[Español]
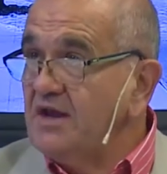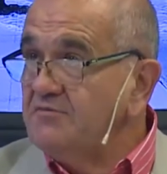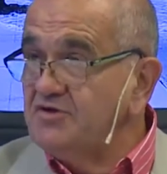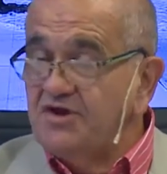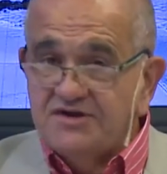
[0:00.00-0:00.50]

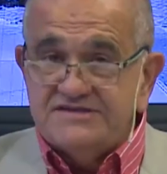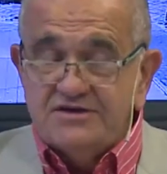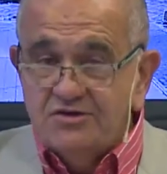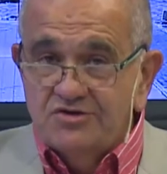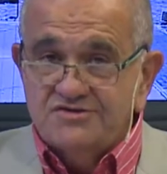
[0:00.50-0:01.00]
Porque ahora se
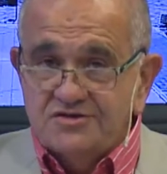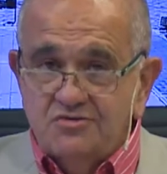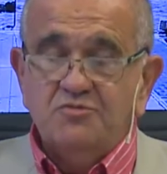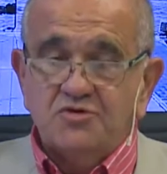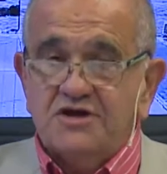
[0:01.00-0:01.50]
conocen
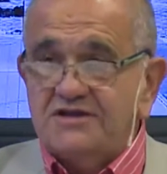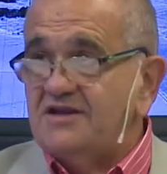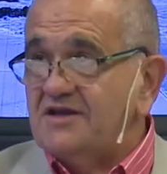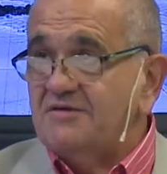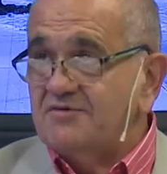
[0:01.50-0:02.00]
números que
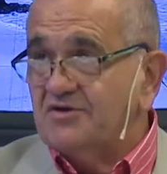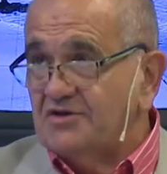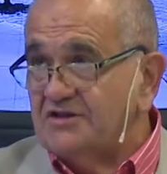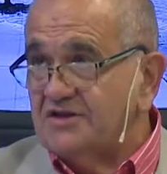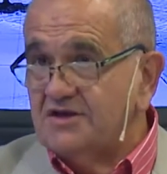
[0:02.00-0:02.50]
tienen que ver con
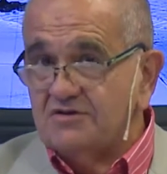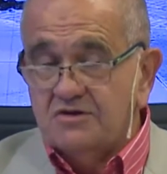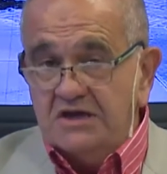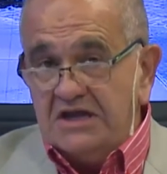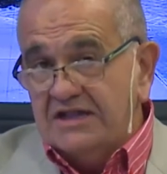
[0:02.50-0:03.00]
el trigo.
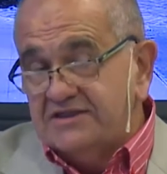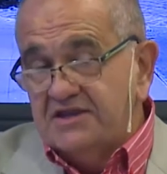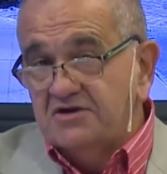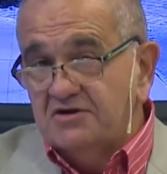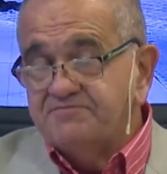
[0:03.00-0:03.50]
El
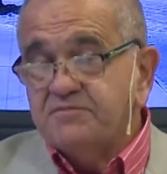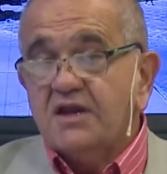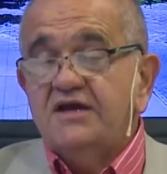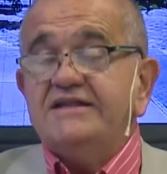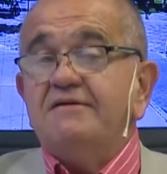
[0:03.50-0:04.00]
trigo
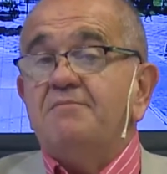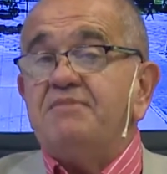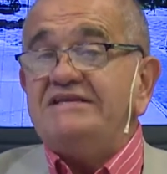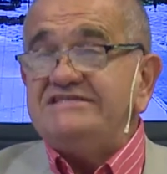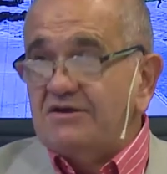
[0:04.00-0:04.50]
estaba
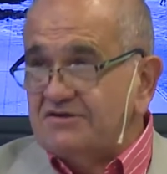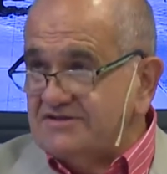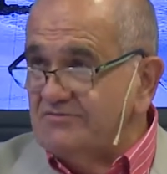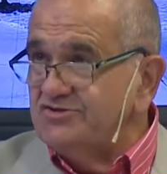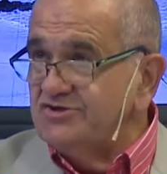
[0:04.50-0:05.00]
planchado
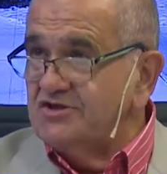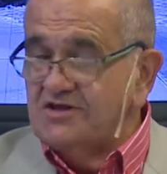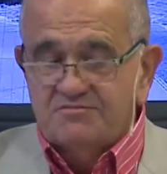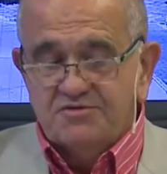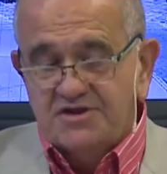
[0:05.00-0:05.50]
hace mucho
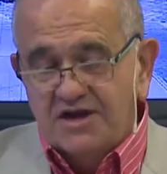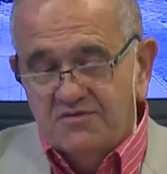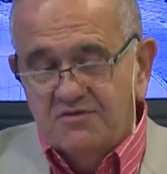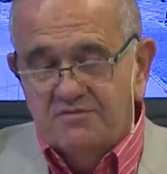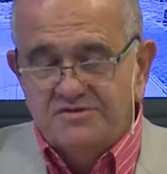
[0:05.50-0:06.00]
tiempo, de las
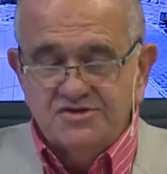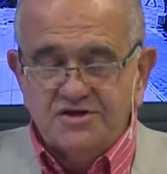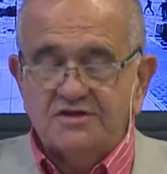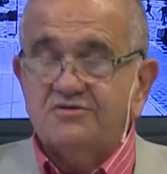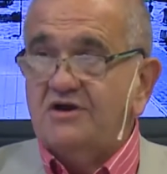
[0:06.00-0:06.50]
9 millones
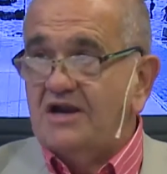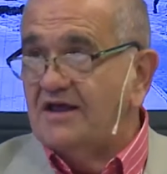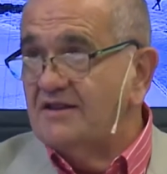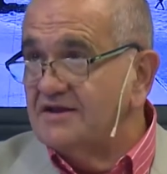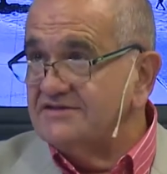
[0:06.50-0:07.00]
de
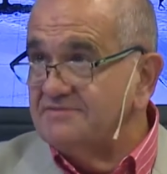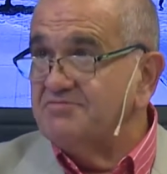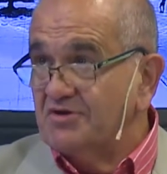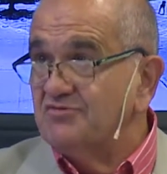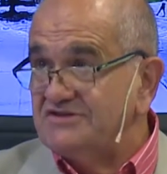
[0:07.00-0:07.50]
toneladas que se
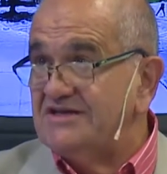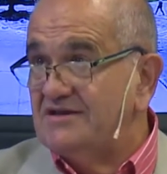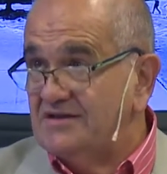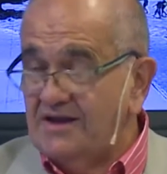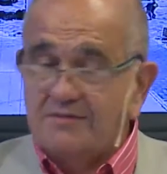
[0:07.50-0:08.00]

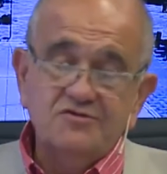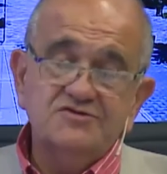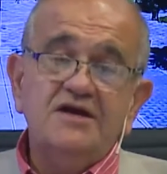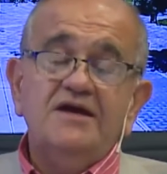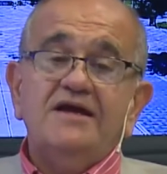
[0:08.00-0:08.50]
producían, digamos,
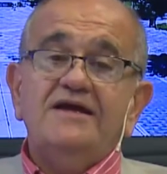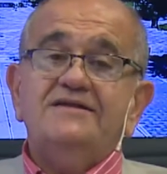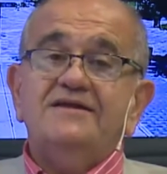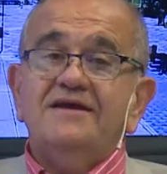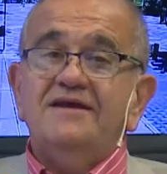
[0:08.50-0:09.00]

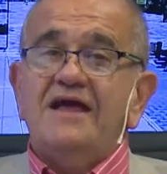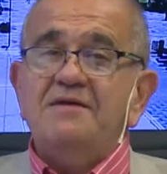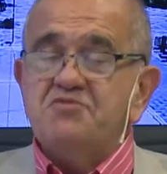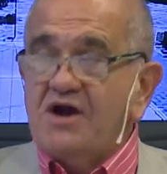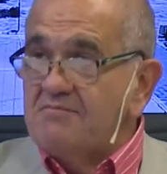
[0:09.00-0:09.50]
este, en la
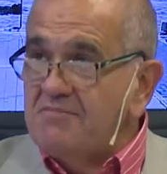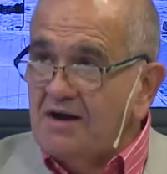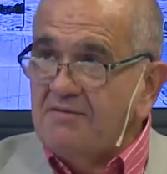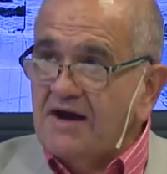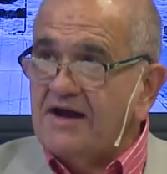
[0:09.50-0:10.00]
época más
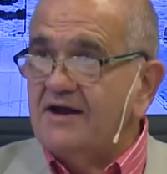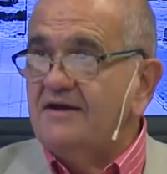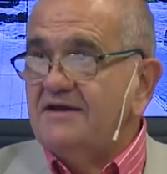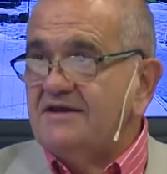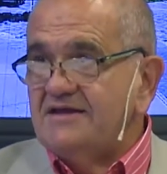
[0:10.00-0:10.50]
baja
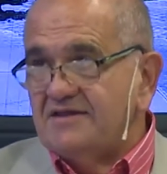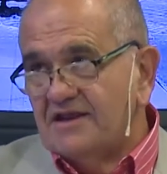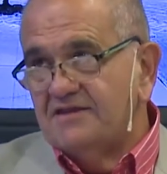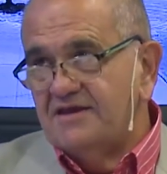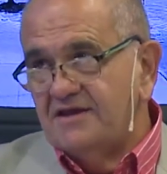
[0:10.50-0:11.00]
y de
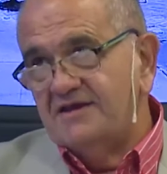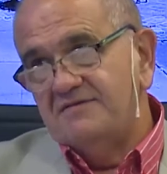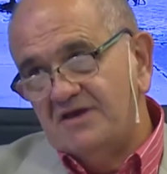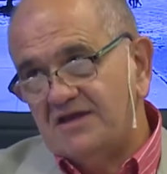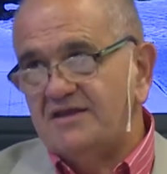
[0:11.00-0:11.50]
las 10 y
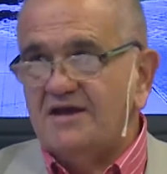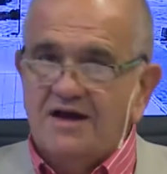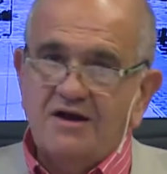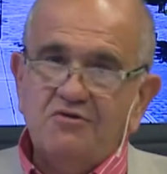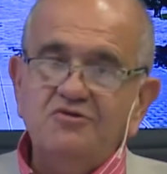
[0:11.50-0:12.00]
media
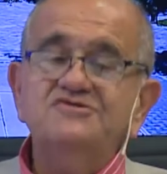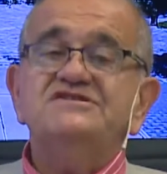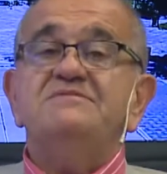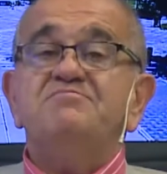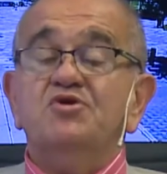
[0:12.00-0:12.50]
a
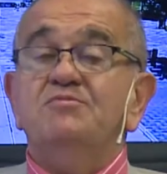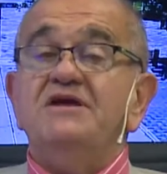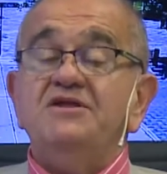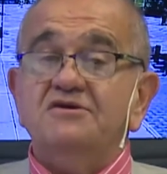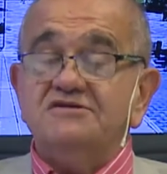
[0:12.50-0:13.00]
11
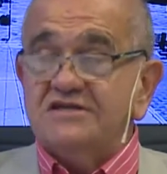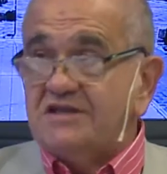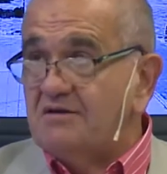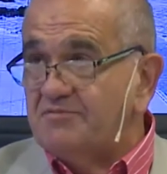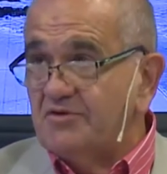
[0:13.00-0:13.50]
promedio que se
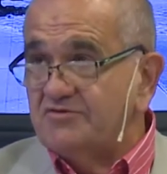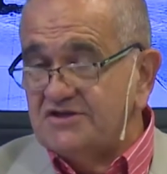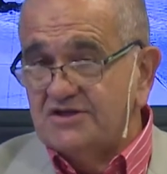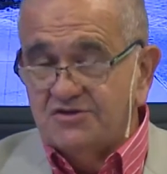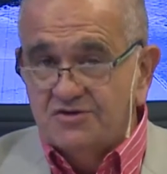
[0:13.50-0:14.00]
estaba
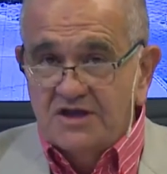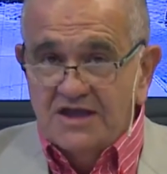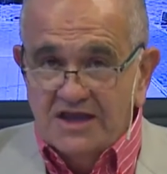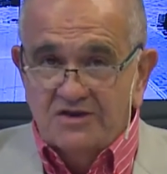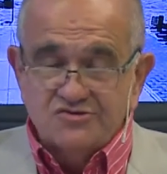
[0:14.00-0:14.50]
produciendo
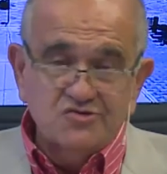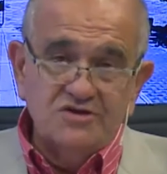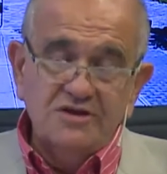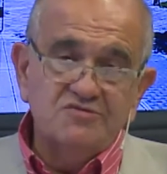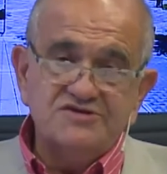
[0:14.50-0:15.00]
en los
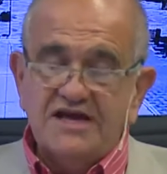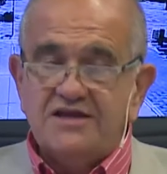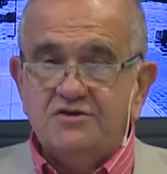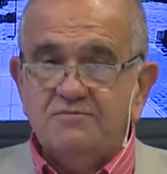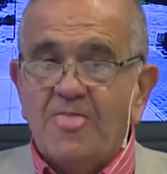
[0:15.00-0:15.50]
últimos
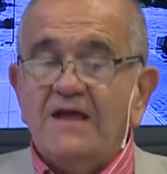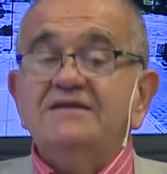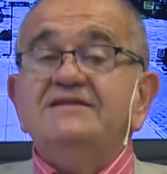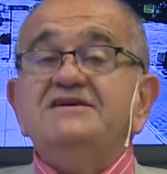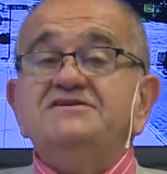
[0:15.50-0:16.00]
años,
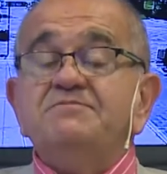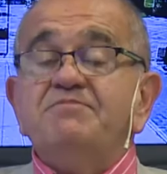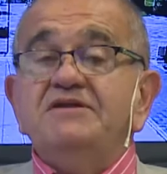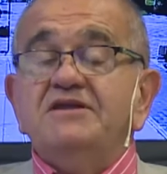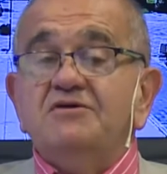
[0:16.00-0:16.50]
de
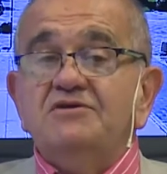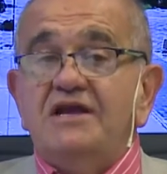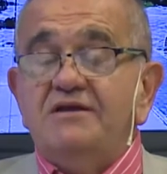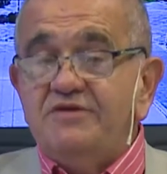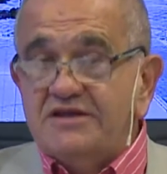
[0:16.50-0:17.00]
repente con la
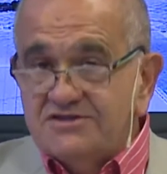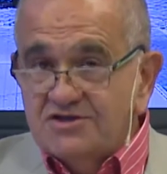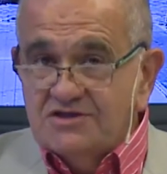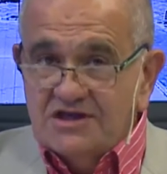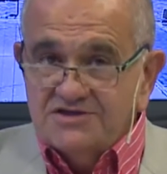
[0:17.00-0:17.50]

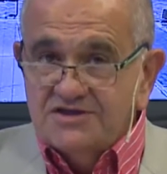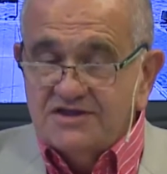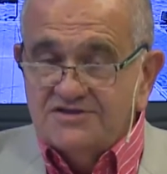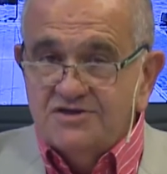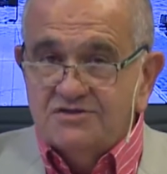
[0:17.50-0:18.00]
eliminación de la
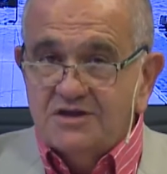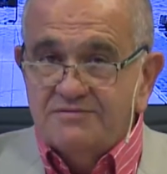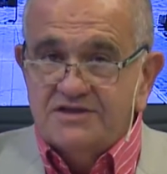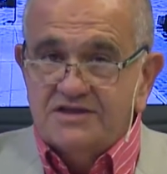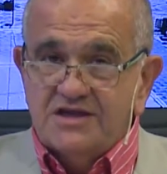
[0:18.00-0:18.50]
retención del
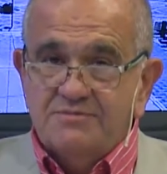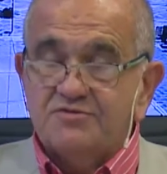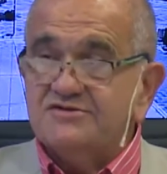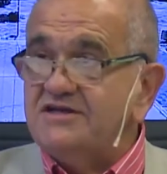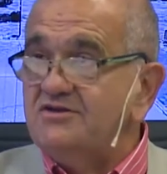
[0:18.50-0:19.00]

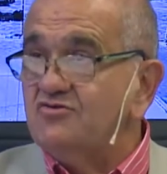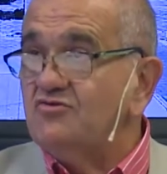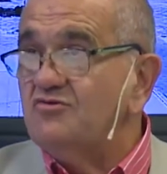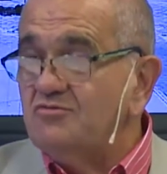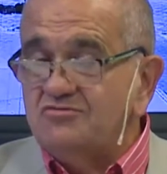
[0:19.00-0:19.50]
23%
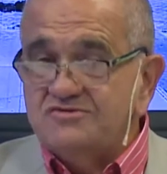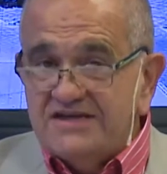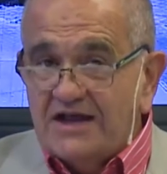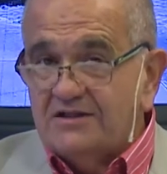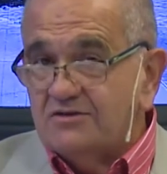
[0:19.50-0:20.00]
hubo un
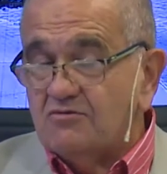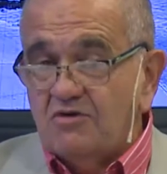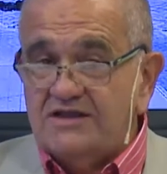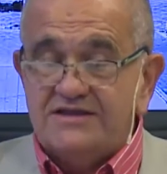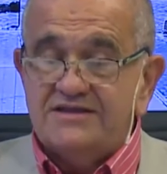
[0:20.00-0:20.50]
salto
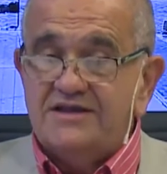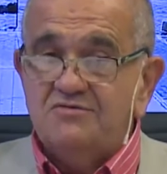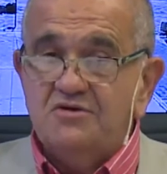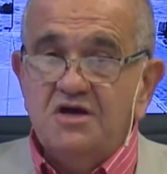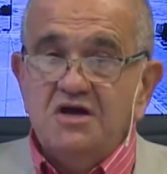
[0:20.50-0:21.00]

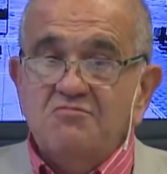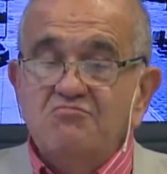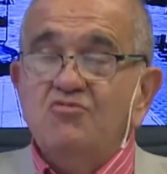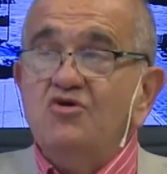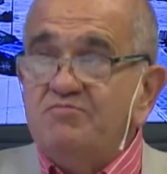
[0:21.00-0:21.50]
cualitativo
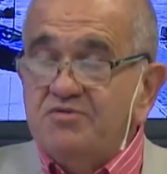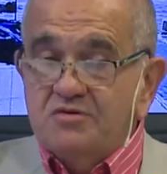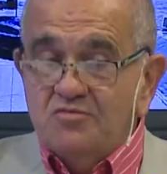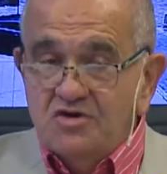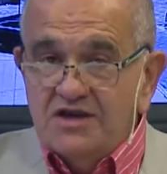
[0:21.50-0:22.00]
muy pero
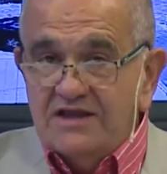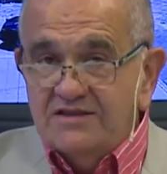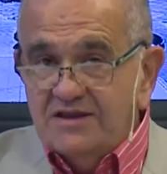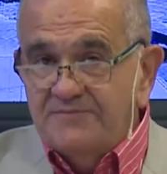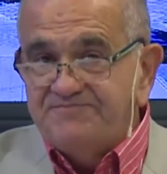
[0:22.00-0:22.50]
muy grande